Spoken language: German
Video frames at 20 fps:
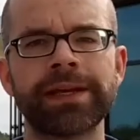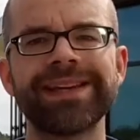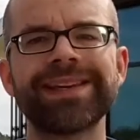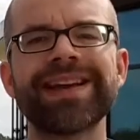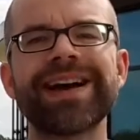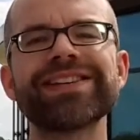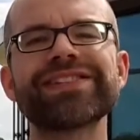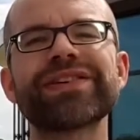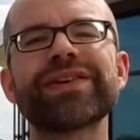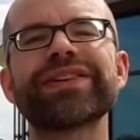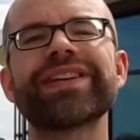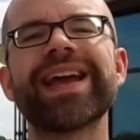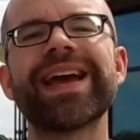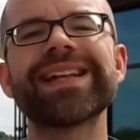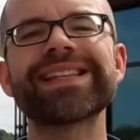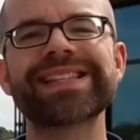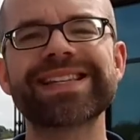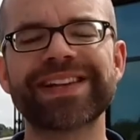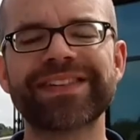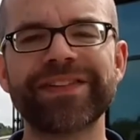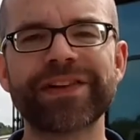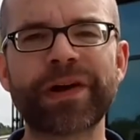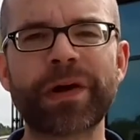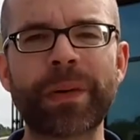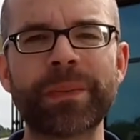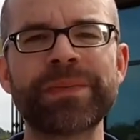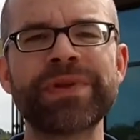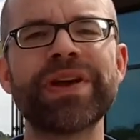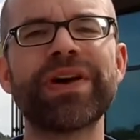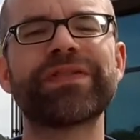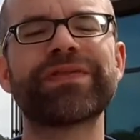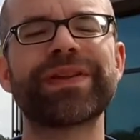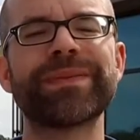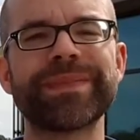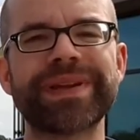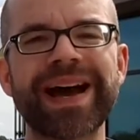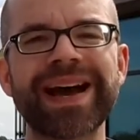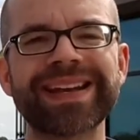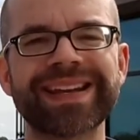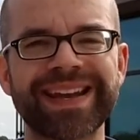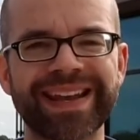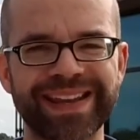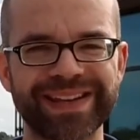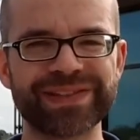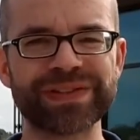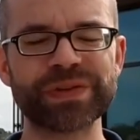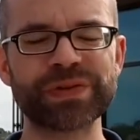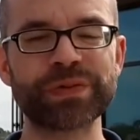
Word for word: Ich heiße euch herzlich willkommen hier auf dem Dach der ESO